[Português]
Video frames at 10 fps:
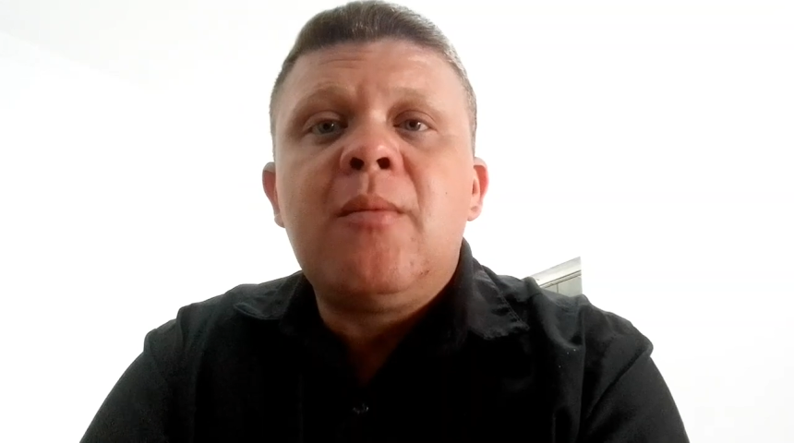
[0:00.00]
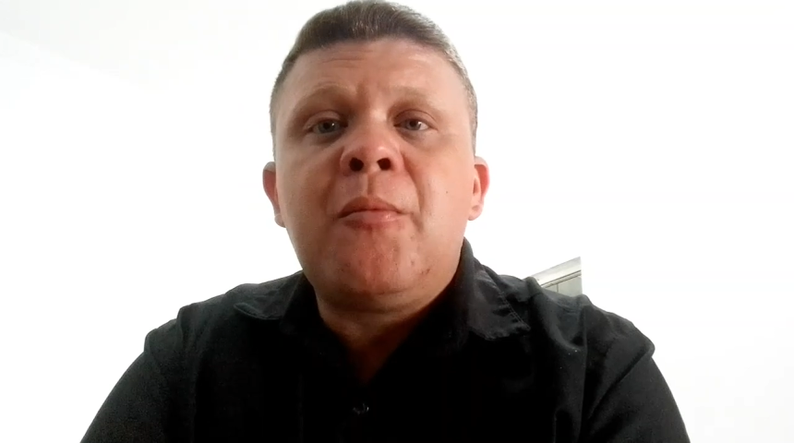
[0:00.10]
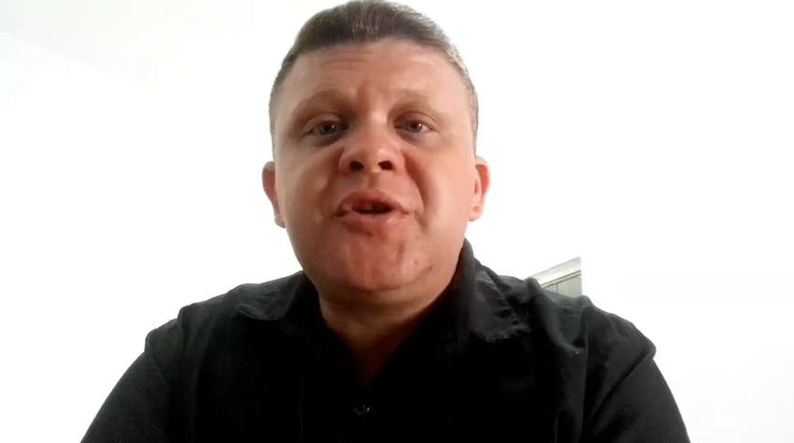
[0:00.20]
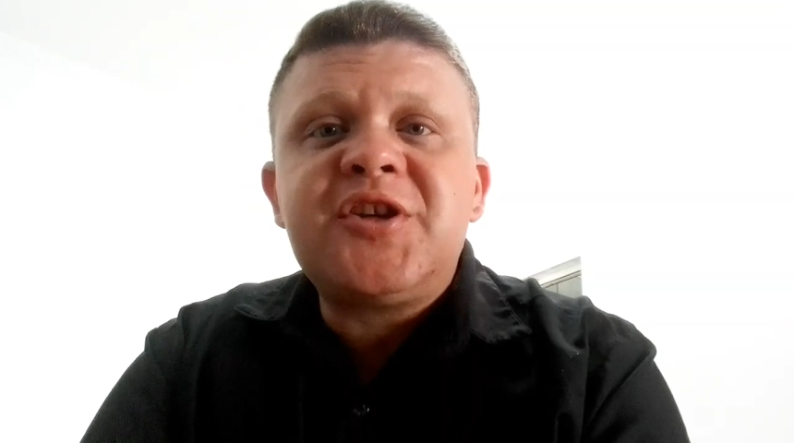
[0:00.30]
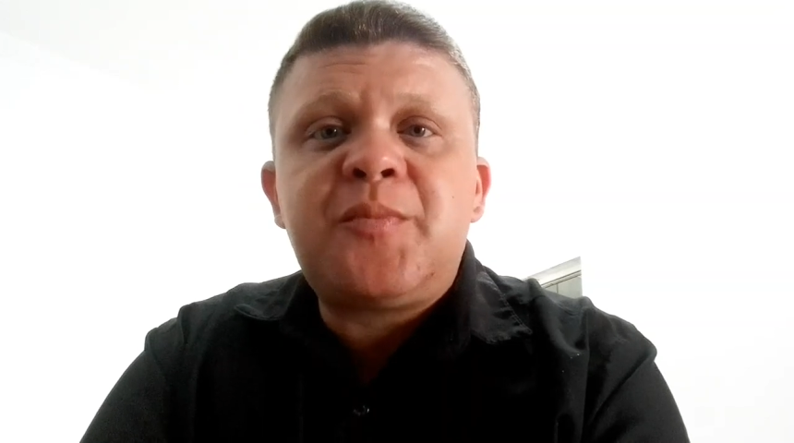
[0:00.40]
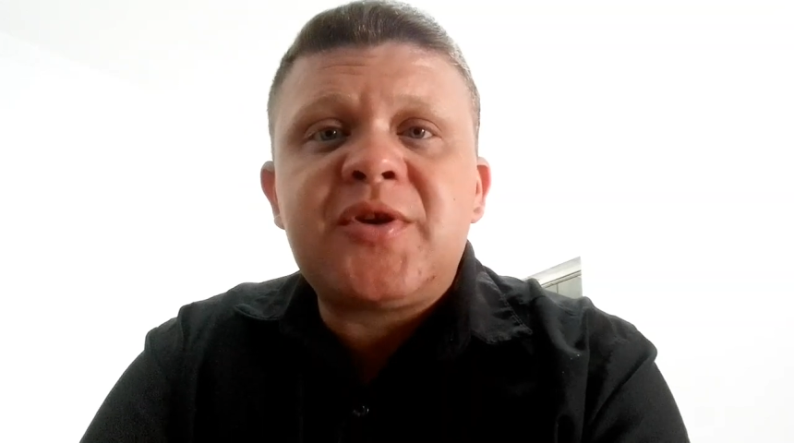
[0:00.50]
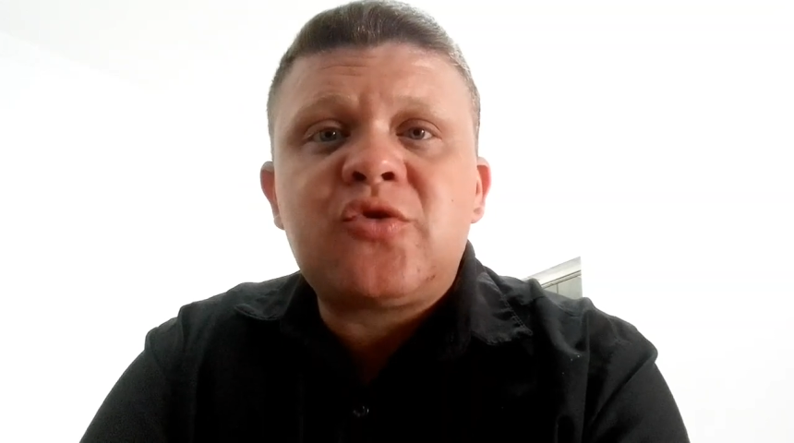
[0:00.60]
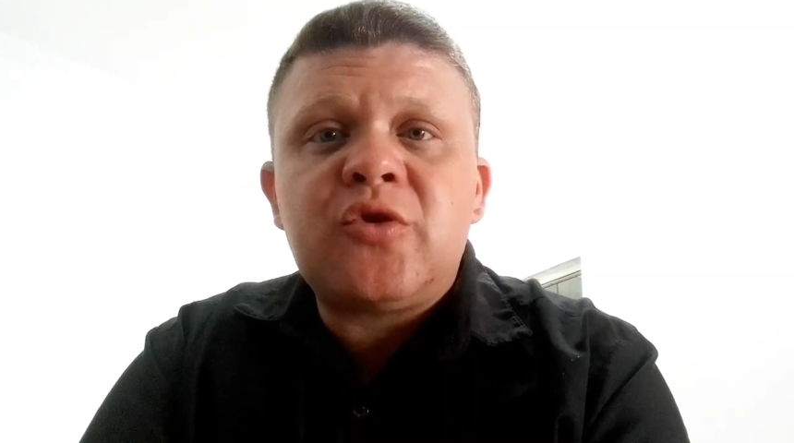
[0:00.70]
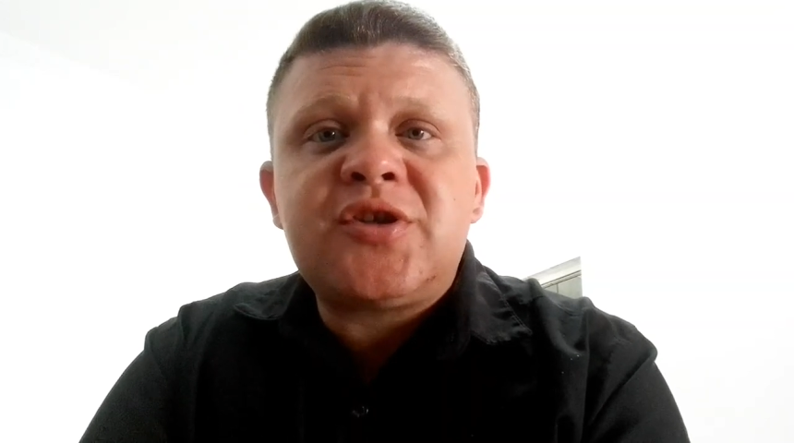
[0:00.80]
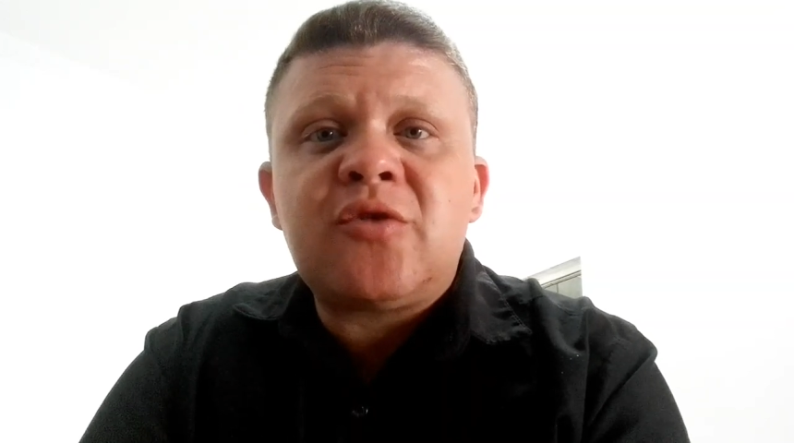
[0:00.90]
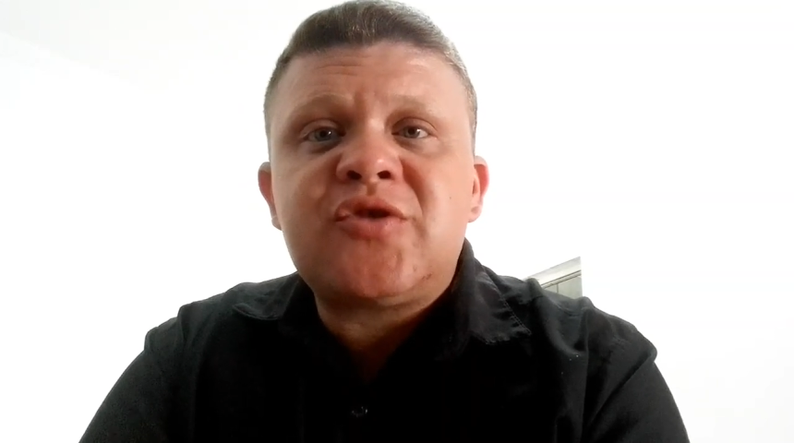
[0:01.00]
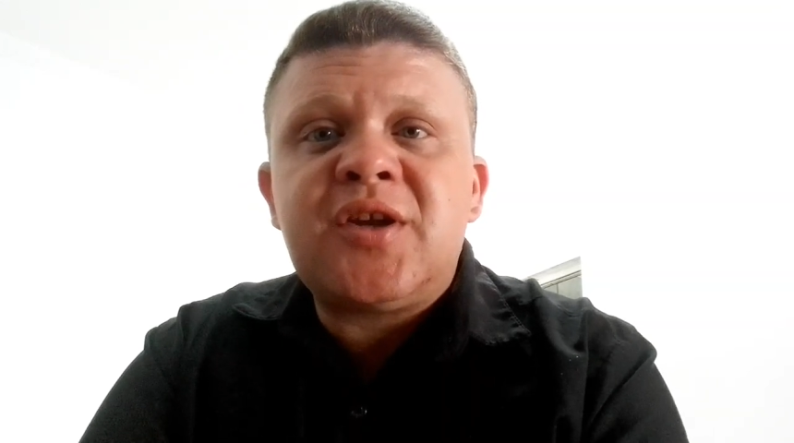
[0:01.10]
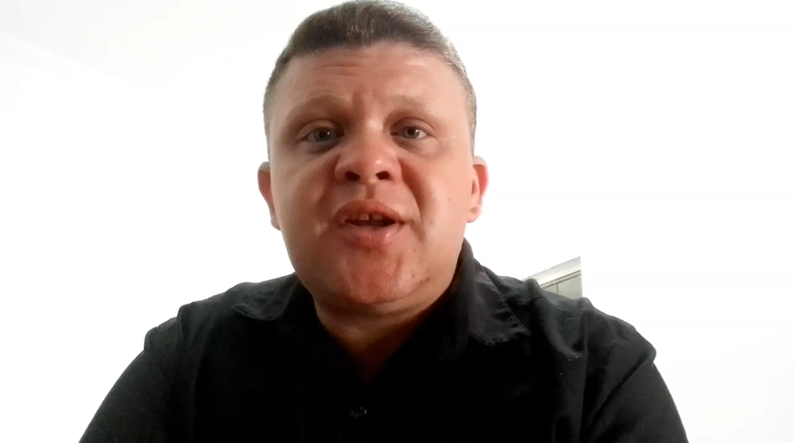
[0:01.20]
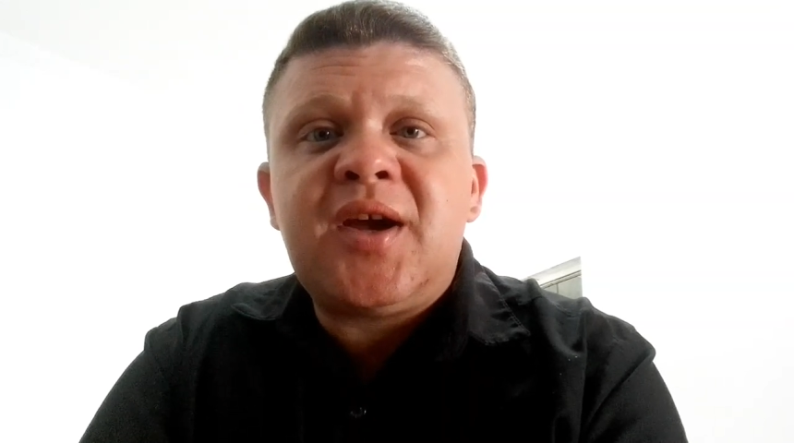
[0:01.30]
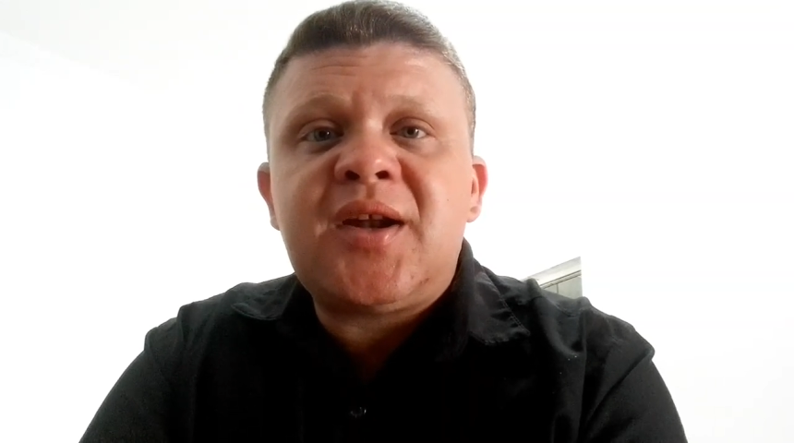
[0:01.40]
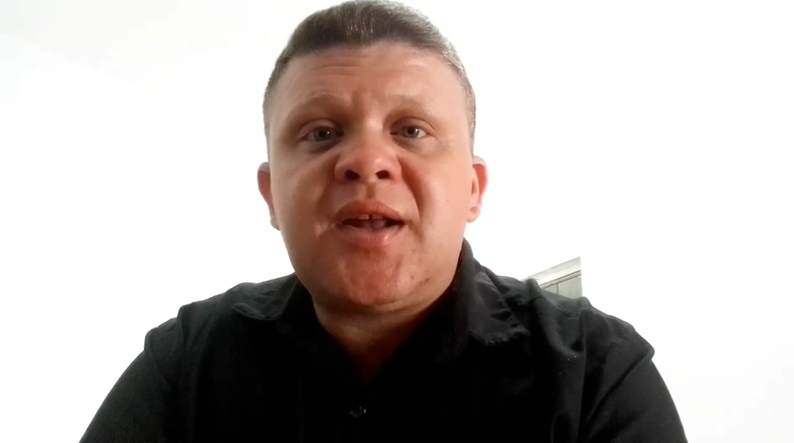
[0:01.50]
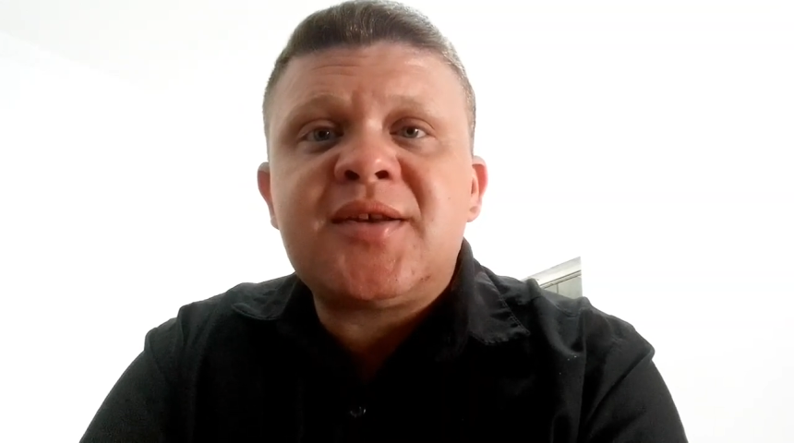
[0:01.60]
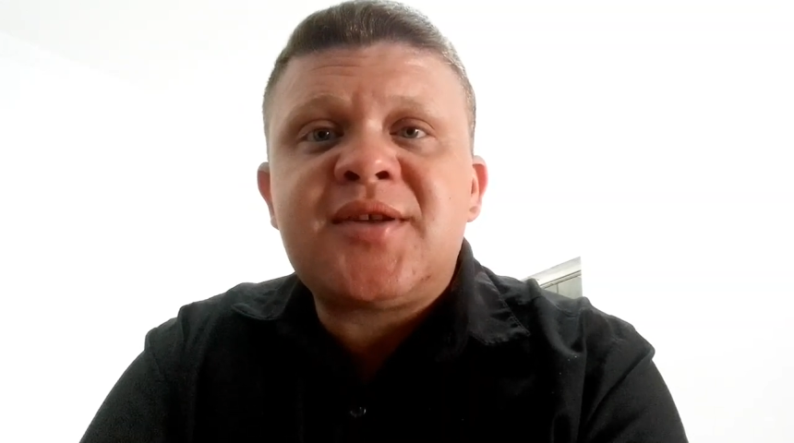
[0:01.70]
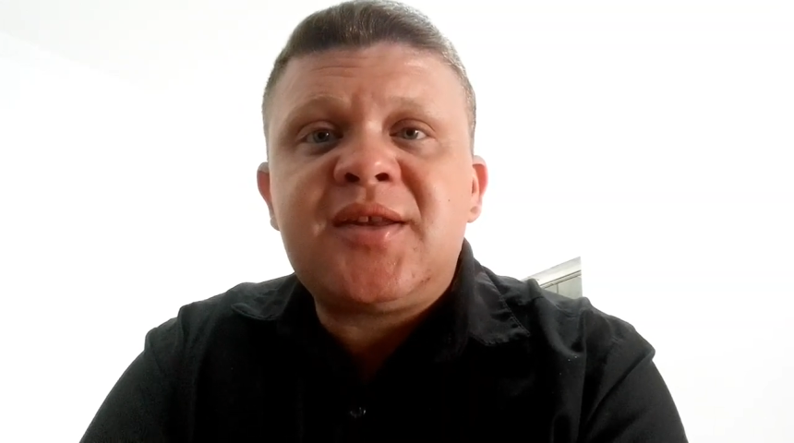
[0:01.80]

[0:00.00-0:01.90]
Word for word: Muitas pessoas estão sendo enganadas